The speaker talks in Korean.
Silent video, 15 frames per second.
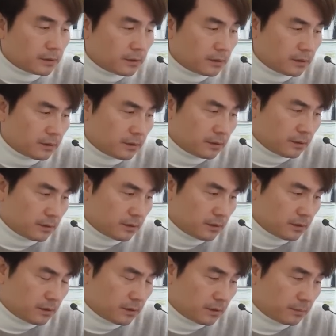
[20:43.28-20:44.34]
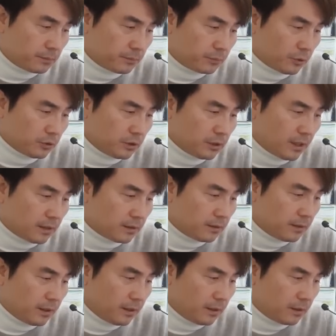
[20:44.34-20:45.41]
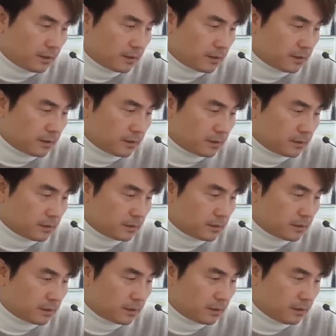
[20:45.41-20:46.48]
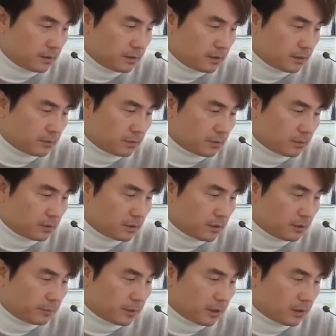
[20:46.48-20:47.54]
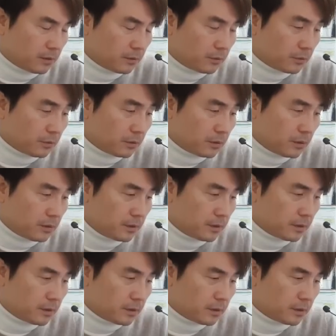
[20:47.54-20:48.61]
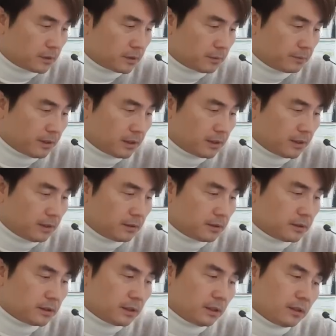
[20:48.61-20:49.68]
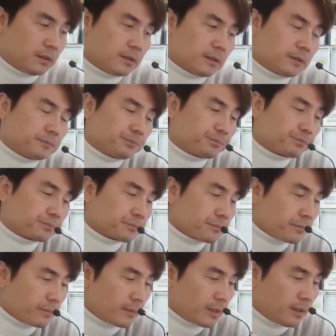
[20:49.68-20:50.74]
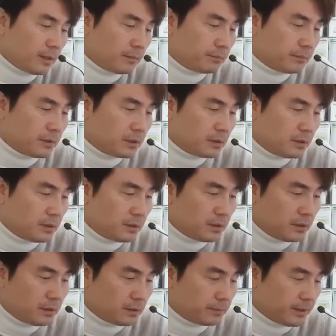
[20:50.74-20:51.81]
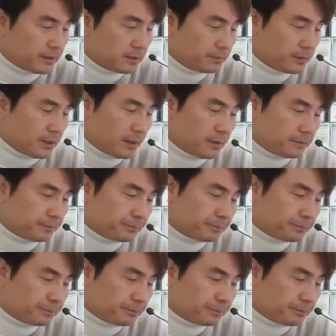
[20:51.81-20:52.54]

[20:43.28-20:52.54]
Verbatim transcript: 어, 보지는 않는데 어, 어떤 식으로 이번에는 또 어, 전망을 했는지 한번 읽어봤습니다.